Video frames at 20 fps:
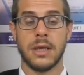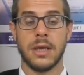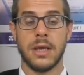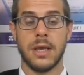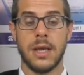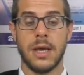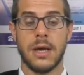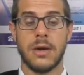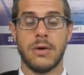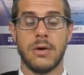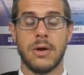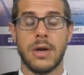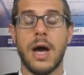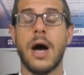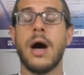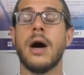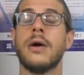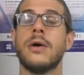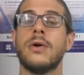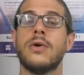Et alors
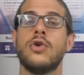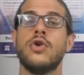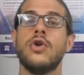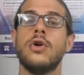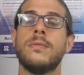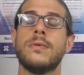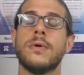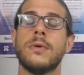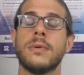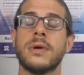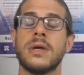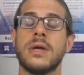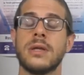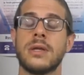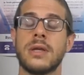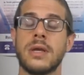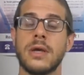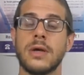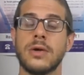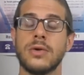là, le
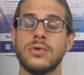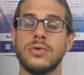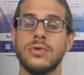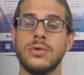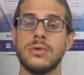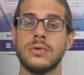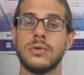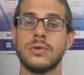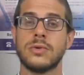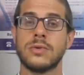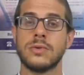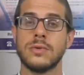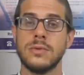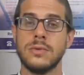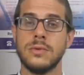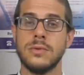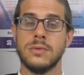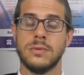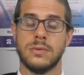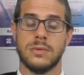propriétaire du
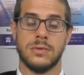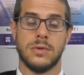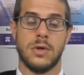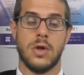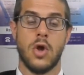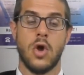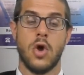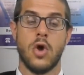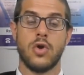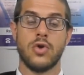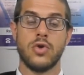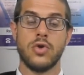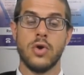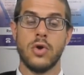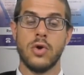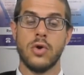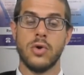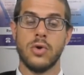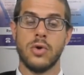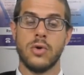dessous
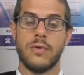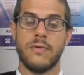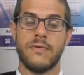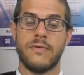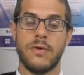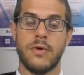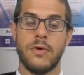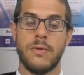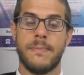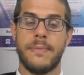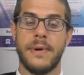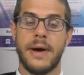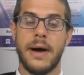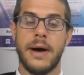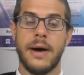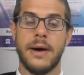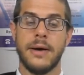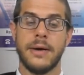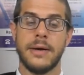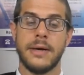ne veut
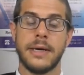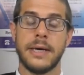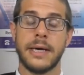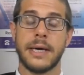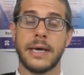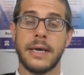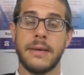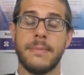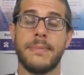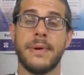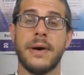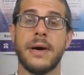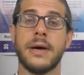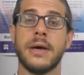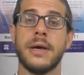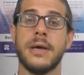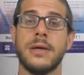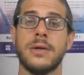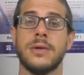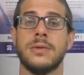pas
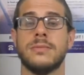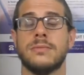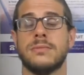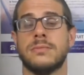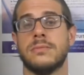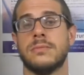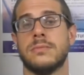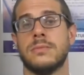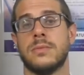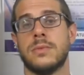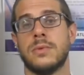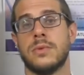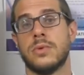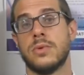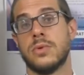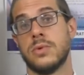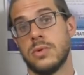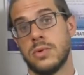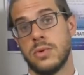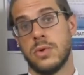réparer
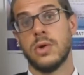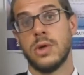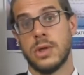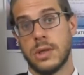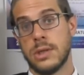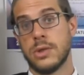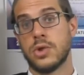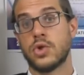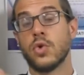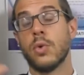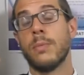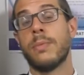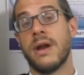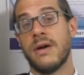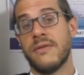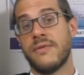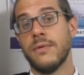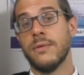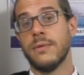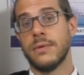son
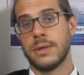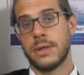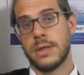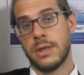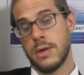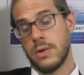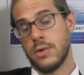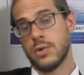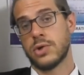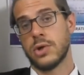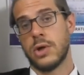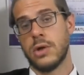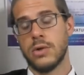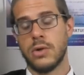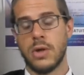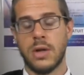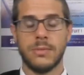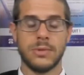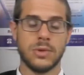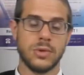plafond, qui est le sol
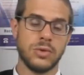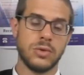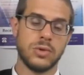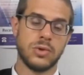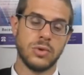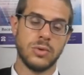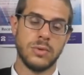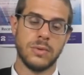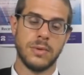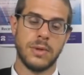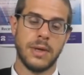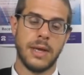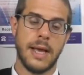de la maison du dessus.